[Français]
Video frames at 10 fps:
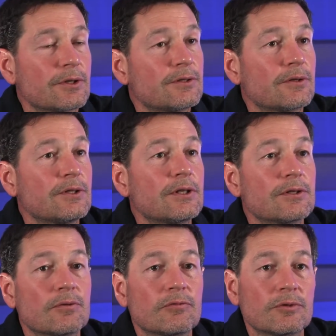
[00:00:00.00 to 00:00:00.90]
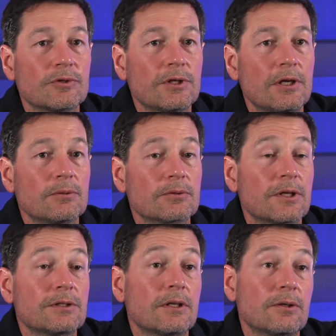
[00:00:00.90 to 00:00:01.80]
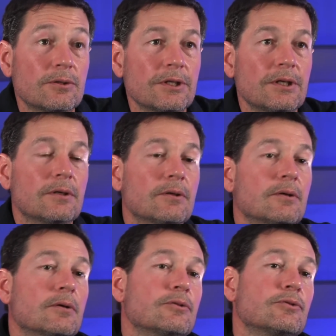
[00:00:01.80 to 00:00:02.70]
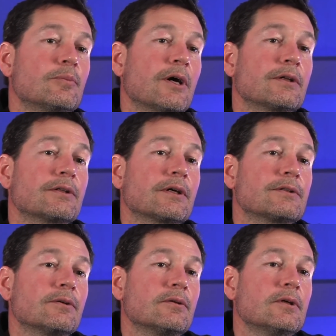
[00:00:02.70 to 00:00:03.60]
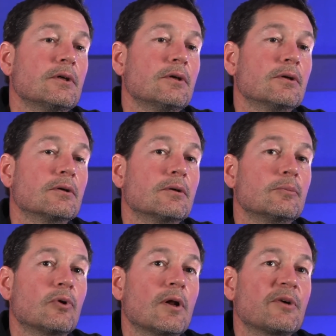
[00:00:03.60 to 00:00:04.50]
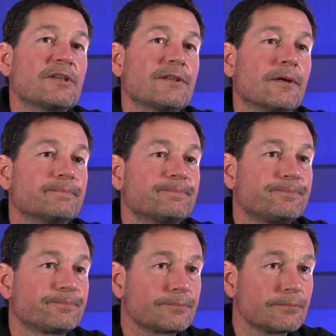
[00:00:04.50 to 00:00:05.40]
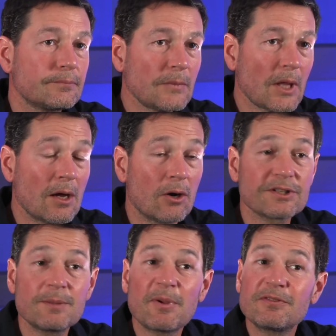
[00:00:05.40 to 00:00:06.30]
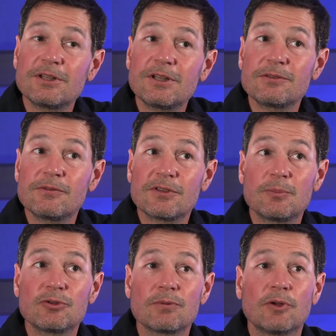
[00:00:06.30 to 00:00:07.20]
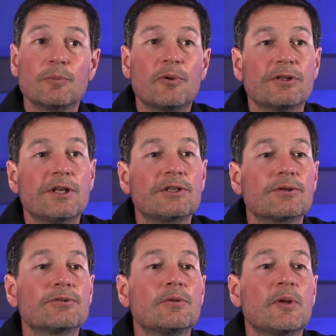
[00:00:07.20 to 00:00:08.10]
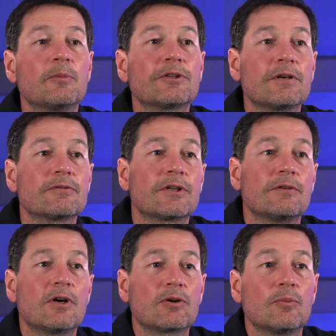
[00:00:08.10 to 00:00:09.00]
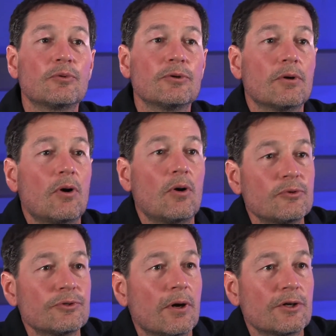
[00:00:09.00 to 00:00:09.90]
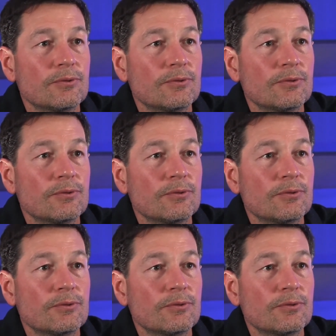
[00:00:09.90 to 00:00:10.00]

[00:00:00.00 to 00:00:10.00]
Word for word: entrées-sorties qui sont fonctionnelles. Donc ça c'est le côté super intéressant pour la Presta. Alors c'est pas fini, si vous avez besoin de ports DX supplémentaires, vous allez voir qu'on peut en plus en